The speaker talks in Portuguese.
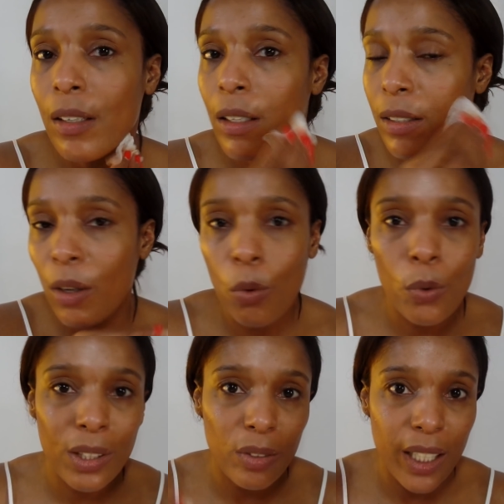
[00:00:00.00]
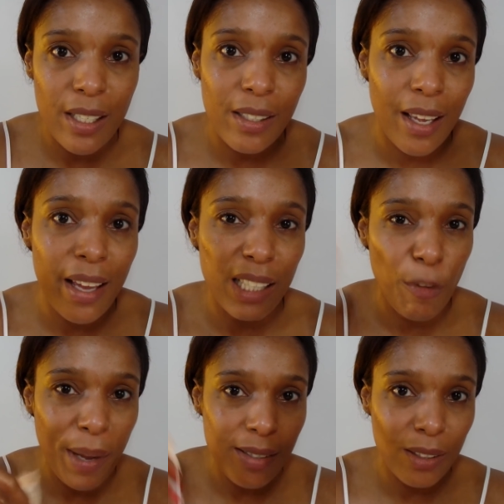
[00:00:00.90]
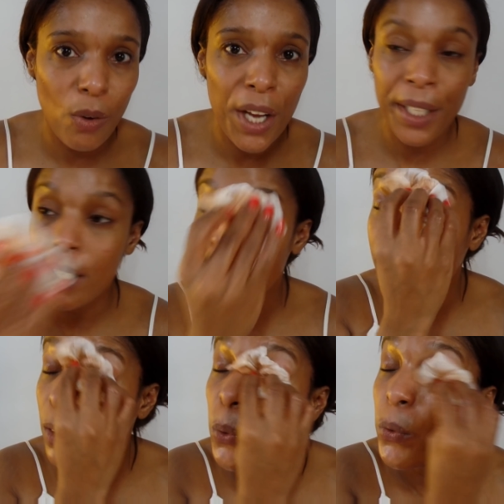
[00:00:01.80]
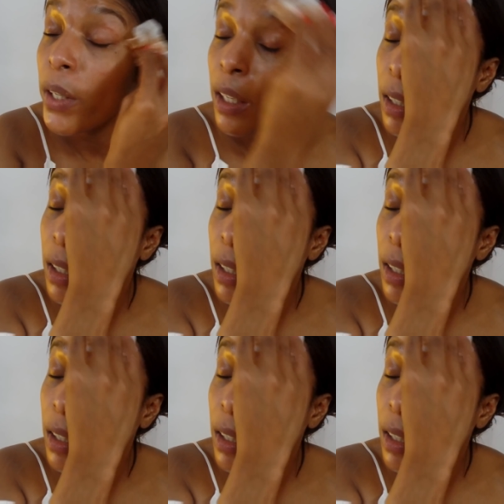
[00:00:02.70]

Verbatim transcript: Segunda ou terceira, eu vou passando óleo até sair tudo.